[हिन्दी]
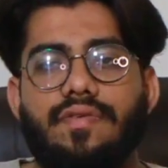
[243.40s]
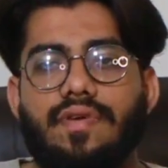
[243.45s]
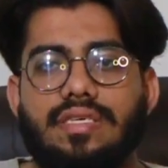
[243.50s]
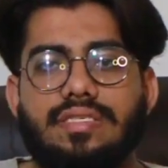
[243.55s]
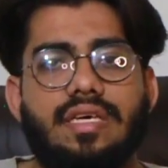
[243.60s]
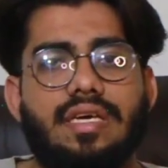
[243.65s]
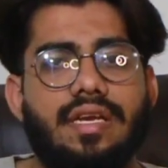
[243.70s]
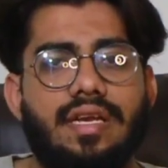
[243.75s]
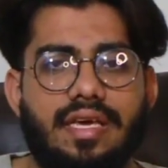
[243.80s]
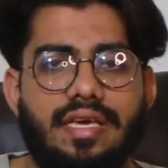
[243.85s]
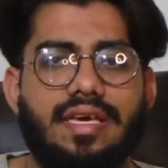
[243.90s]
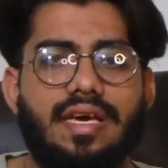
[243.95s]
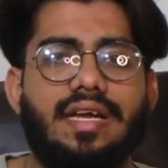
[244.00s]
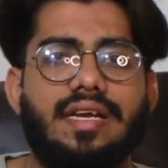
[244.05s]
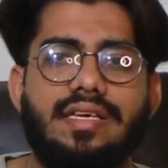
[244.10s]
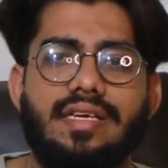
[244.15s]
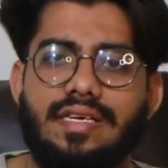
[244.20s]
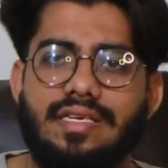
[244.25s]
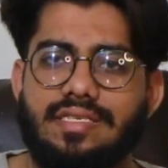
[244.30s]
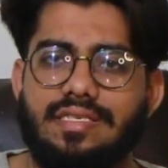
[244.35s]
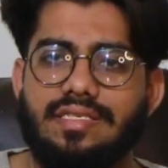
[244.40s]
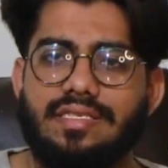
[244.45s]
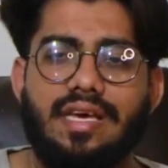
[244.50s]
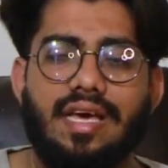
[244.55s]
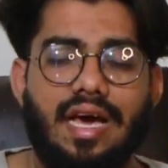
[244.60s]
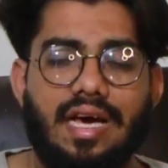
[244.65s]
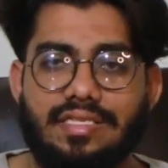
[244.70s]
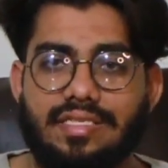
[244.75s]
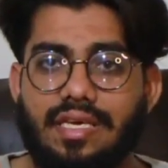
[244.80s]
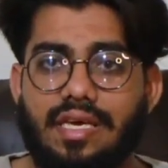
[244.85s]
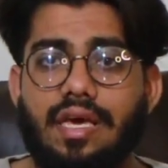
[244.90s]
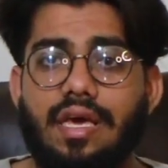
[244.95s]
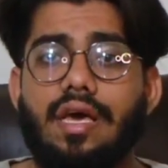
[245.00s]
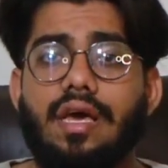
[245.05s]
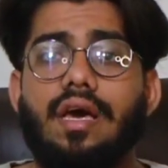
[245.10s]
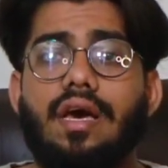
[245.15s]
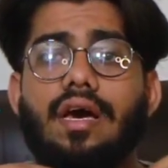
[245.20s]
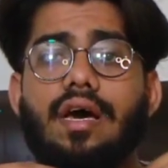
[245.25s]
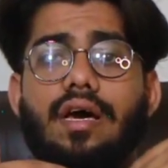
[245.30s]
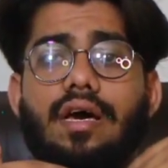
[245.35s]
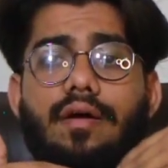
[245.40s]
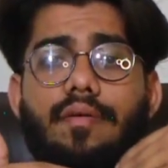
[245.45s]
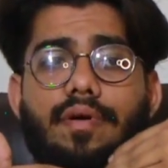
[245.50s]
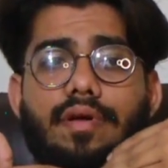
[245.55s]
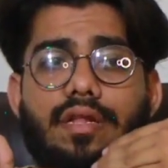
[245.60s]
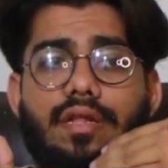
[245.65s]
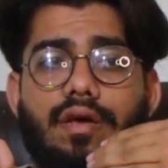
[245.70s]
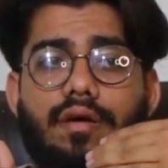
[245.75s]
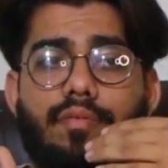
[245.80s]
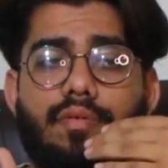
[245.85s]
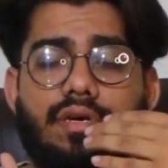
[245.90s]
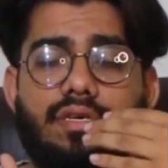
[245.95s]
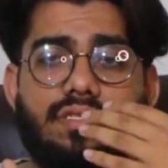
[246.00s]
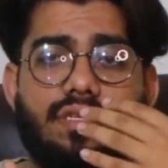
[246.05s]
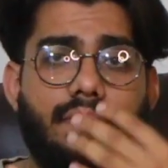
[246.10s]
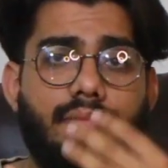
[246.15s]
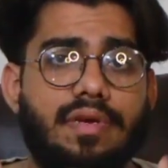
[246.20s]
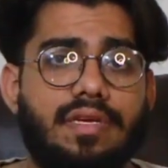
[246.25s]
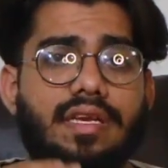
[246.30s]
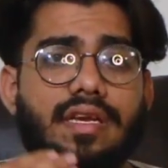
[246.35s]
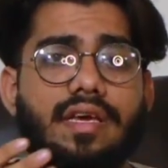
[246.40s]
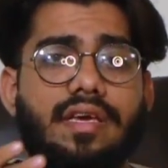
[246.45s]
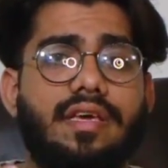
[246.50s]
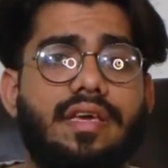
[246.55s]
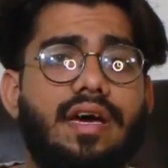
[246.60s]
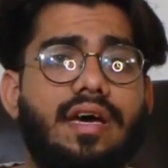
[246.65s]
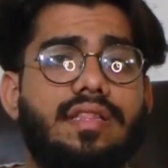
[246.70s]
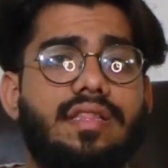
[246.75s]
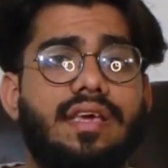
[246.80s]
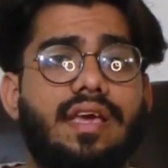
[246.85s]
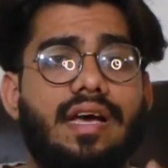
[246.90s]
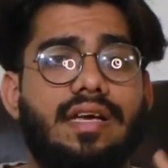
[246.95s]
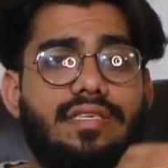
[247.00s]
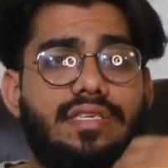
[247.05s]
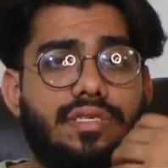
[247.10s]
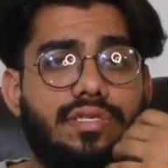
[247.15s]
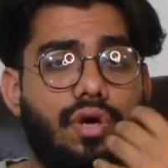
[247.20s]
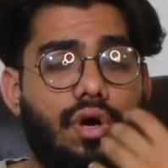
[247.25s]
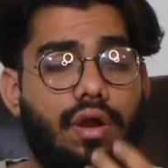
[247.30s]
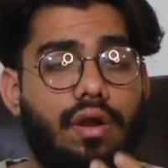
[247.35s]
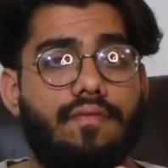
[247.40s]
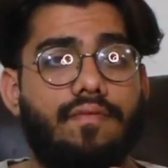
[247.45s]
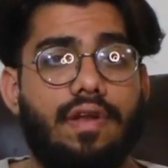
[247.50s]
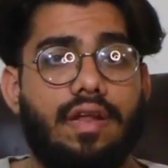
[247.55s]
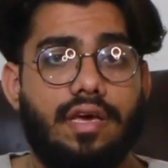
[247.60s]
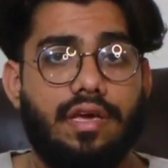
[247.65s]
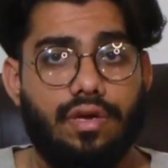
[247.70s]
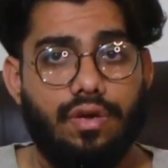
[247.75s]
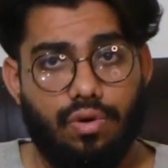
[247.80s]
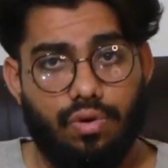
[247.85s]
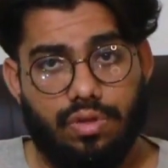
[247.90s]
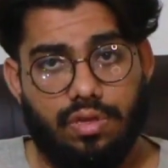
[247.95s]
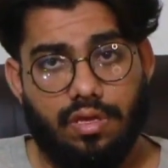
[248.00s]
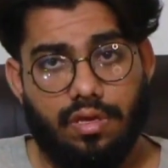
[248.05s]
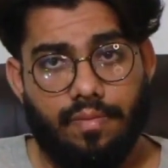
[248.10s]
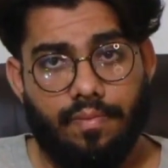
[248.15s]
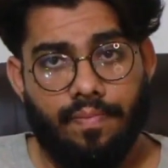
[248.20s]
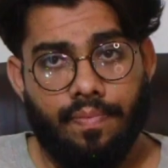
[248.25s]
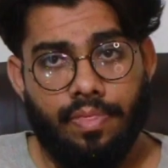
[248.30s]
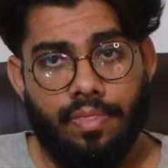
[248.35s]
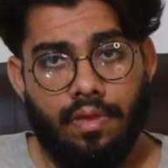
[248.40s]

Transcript: वैसे नहीं यार ये चीज़ें ऐसे आ, मतलब समझ नहीं आती ऐसे सॉल्व नहीं होती